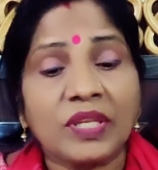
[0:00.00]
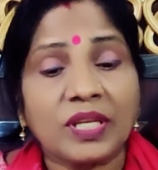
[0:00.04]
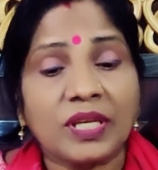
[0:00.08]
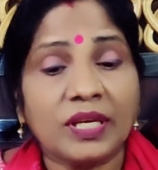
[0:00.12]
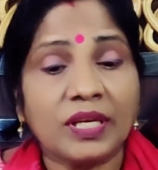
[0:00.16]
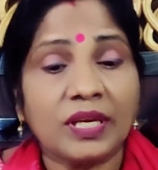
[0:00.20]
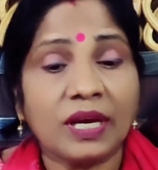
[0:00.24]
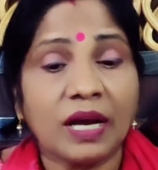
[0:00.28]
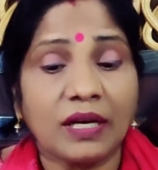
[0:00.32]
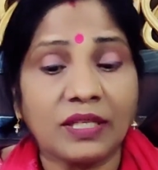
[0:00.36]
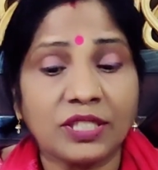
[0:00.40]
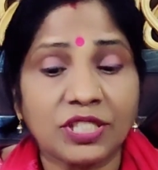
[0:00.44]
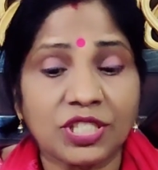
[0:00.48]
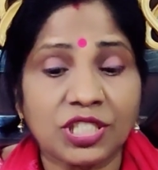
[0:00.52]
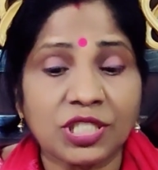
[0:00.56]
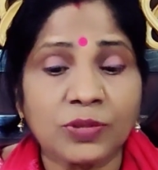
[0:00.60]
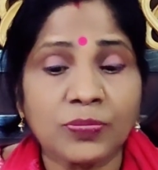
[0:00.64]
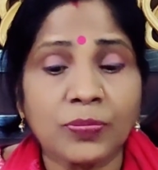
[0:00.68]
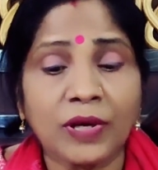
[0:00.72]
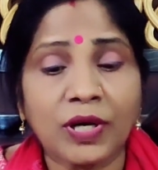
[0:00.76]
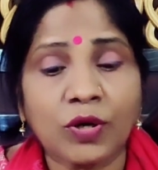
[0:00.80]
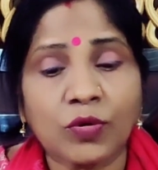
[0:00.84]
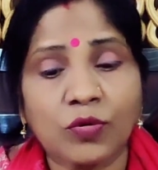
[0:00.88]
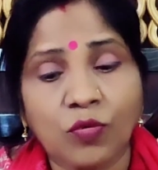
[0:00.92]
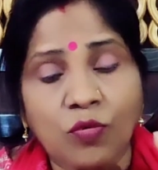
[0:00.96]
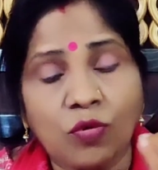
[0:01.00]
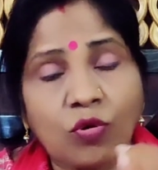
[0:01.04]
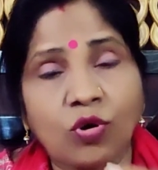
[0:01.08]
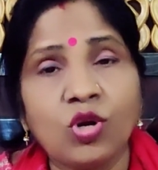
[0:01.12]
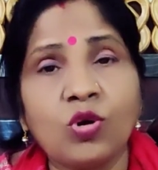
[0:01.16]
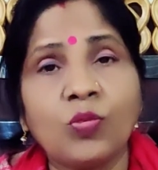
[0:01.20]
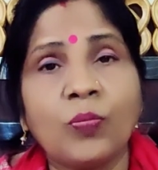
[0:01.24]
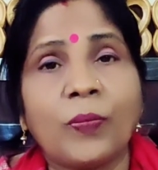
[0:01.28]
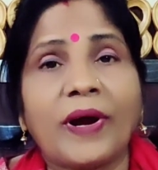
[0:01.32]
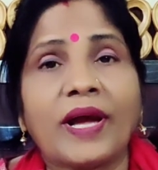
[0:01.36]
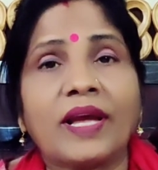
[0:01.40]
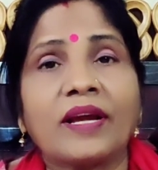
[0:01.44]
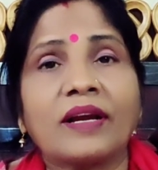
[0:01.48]
कि जिस पर
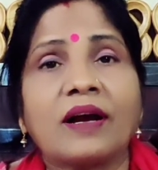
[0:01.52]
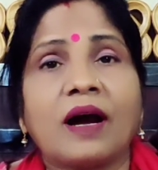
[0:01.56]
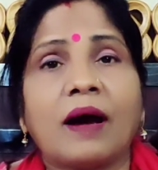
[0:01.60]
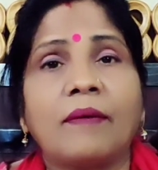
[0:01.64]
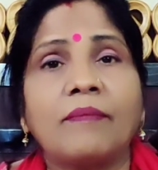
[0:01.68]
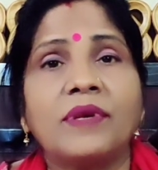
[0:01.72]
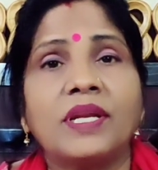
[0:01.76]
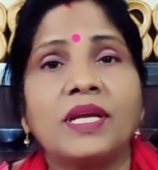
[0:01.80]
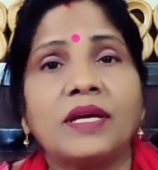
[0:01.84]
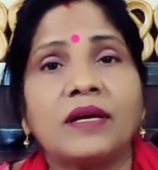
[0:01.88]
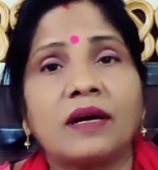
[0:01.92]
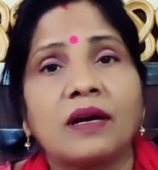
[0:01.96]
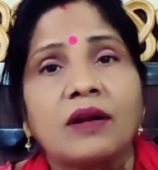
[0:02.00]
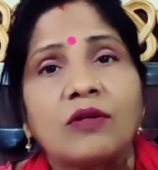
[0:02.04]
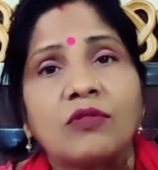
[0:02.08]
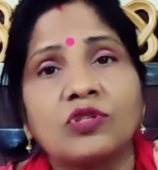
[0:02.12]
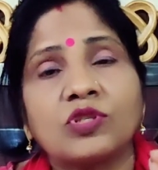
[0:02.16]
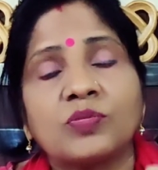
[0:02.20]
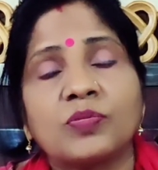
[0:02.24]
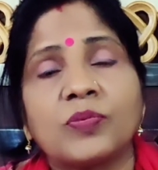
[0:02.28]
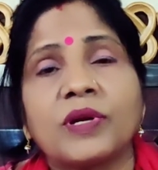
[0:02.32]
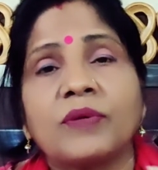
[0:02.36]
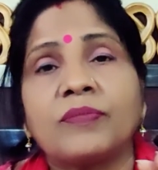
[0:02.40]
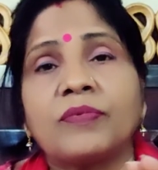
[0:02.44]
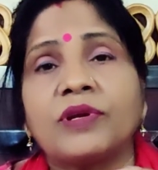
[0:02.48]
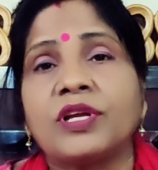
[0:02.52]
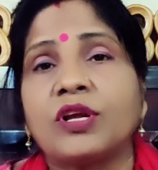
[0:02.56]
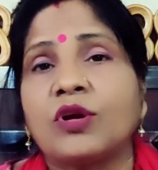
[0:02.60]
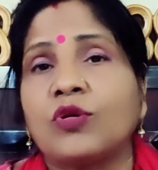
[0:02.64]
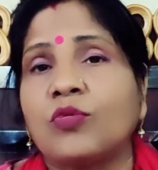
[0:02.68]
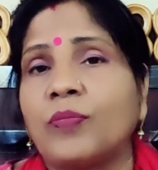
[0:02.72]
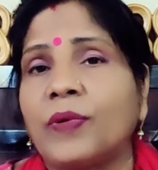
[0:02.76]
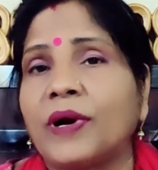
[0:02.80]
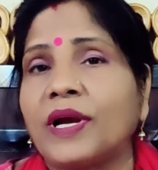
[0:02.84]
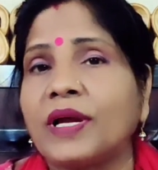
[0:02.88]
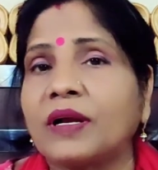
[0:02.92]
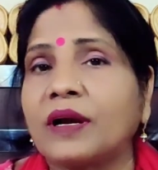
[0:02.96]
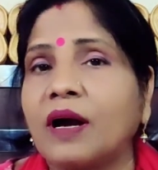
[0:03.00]
कोई उपाय काम नहीं करा उस पर भी ये
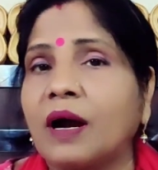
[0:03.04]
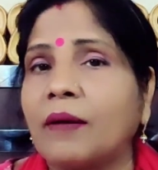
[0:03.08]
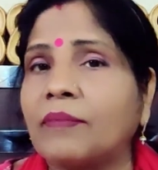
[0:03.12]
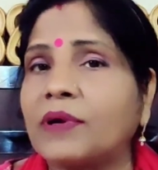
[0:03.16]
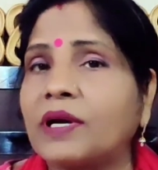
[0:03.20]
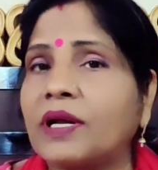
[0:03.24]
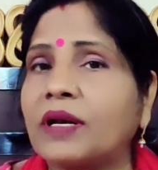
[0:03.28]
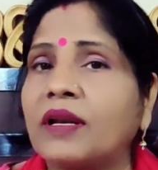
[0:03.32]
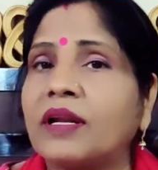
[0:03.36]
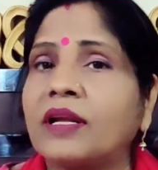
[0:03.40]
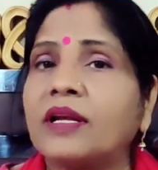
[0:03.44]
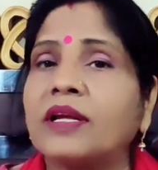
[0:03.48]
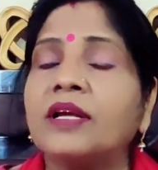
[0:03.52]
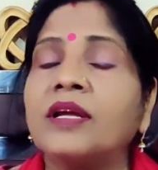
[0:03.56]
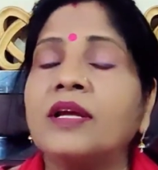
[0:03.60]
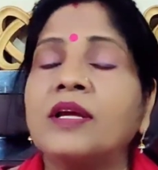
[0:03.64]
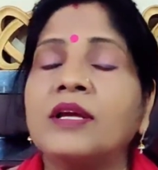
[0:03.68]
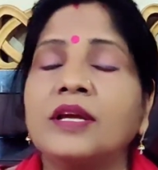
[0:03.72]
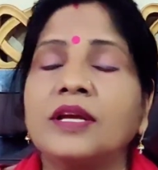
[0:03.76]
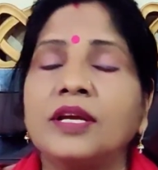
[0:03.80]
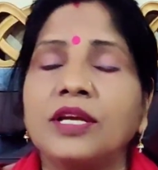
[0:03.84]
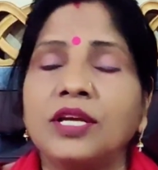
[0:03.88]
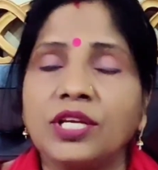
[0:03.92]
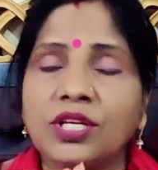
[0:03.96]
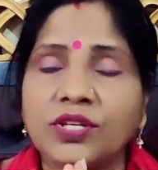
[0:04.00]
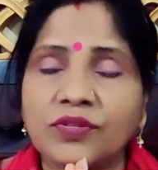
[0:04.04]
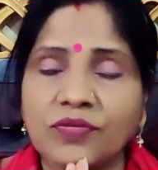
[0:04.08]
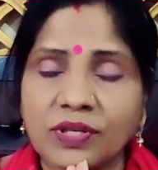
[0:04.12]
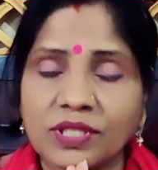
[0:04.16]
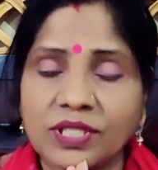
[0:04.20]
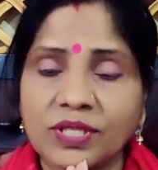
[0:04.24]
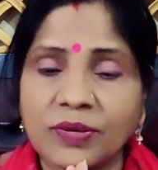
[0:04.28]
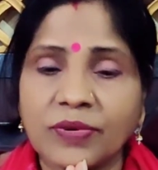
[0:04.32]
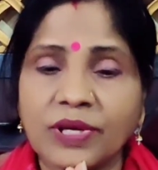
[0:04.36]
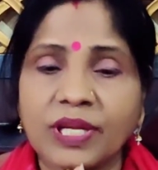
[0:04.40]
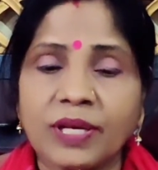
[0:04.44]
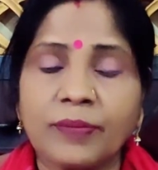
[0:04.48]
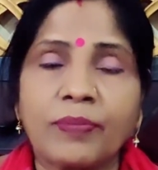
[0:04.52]
उपाय काम करने की ईश्वर
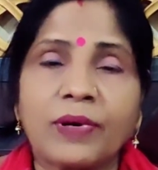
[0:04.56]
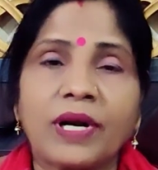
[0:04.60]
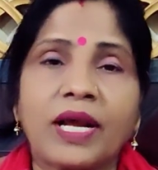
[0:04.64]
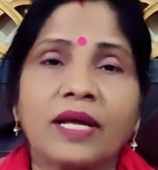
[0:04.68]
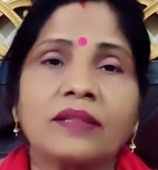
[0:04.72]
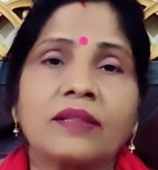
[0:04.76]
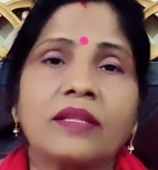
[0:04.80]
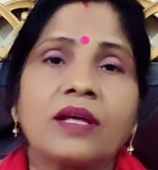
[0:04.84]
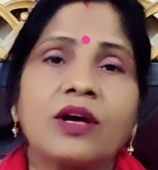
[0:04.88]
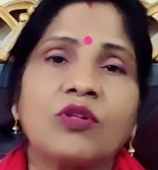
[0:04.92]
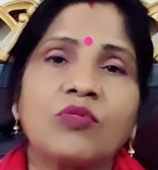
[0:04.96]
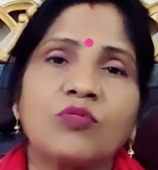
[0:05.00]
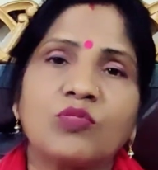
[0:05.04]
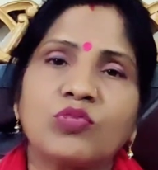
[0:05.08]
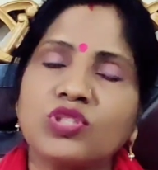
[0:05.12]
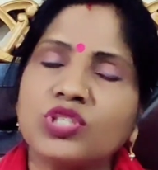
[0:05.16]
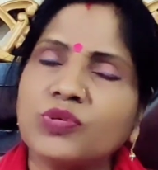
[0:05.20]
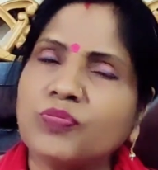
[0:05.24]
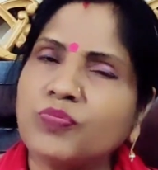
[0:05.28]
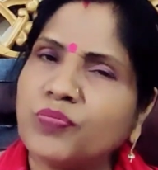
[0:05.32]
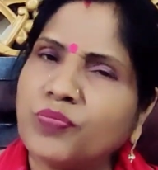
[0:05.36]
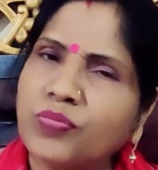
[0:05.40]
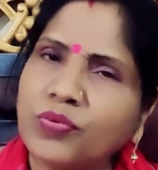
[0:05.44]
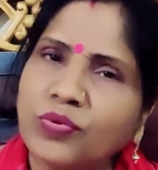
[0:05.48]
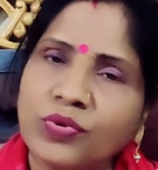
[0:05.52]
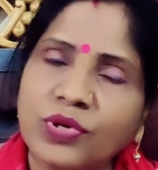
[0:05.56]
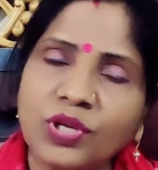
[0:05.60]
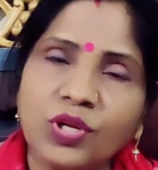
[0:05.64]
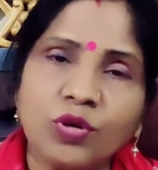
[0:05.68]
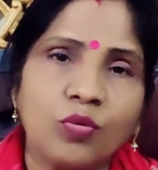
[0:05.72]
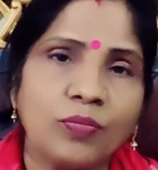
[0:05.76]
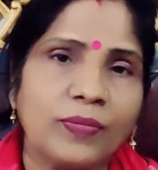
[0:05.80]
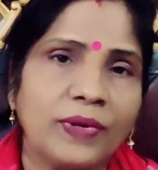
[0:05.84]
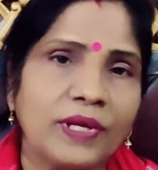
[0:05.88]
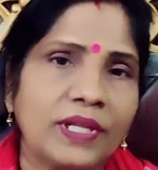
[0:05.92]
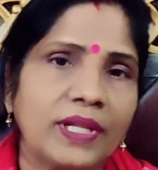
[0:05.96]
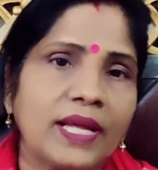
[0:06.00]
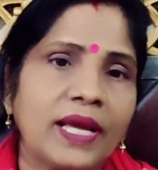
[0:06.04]
से मेरी प्रार्थना है और मुझे पूरी
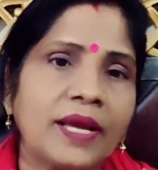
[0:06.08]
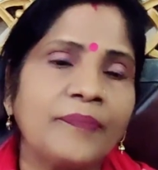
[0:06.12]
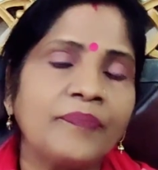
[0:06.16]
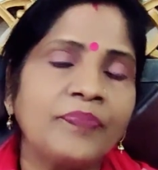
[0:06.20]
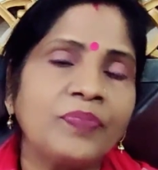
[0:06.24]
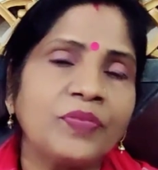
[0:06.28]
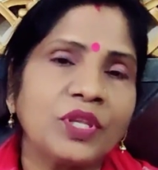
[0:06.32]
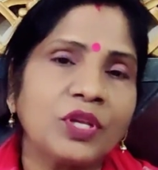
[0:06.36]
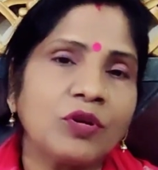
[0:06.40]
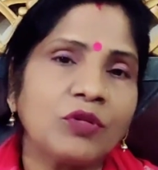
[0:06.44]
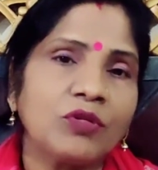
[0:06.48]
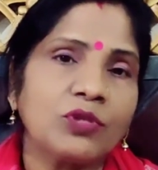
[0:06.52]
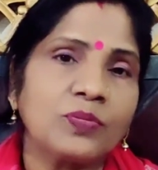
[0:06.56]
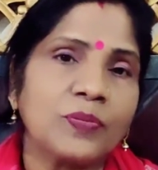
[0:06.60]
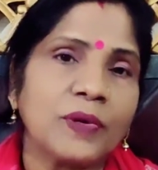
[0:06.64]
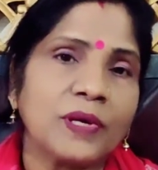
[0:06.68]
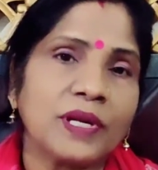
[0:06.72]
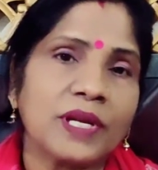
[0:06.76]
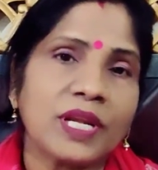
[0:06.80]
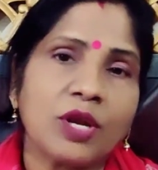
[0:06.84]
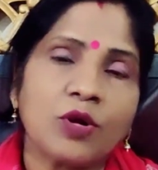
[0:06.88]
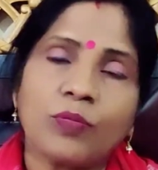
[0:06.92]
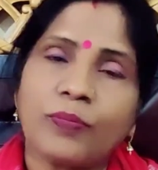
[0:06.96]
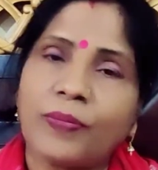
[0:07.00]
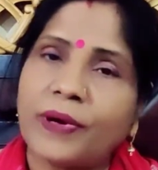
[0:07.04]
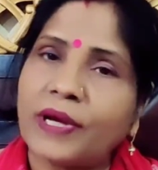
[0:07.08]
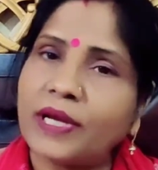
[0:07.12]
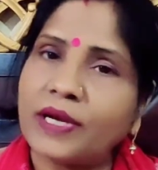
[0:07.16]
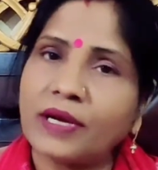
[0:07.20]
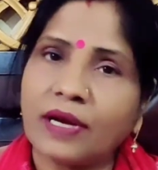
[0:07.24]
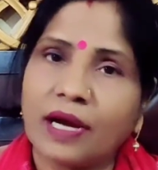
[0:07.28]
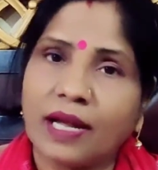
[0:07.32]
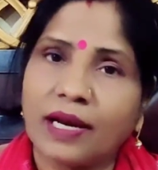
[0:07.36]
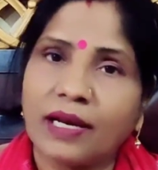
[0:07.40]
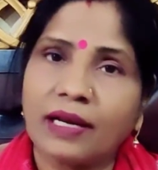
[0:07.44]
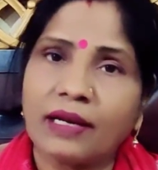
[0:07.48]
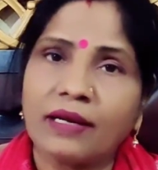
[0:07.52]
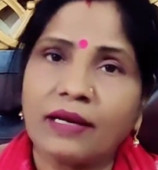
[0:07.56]
उम्मीद है कि उस पर ये उपाय
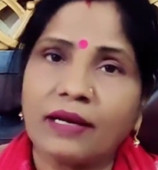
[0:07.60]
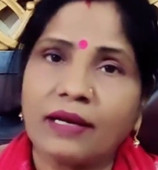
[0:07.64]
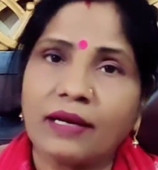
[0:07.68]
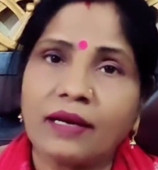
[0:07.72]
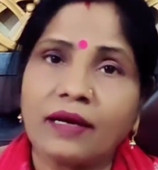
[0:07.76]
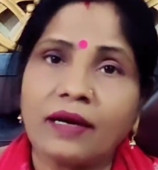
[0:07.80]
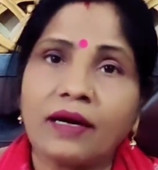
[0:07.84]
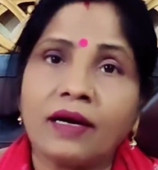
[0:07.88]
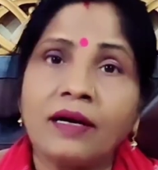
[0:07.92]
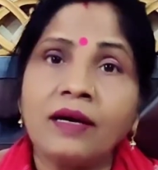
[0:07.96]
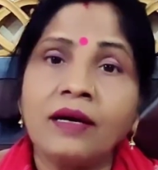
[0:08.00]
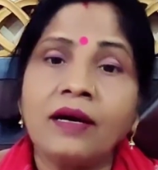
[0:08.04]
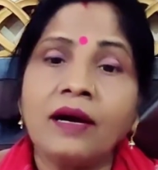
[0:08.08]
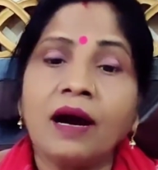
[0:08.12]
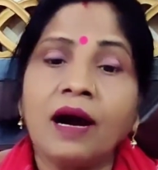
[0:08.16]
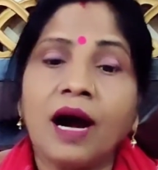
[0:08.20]
कार्य करेगा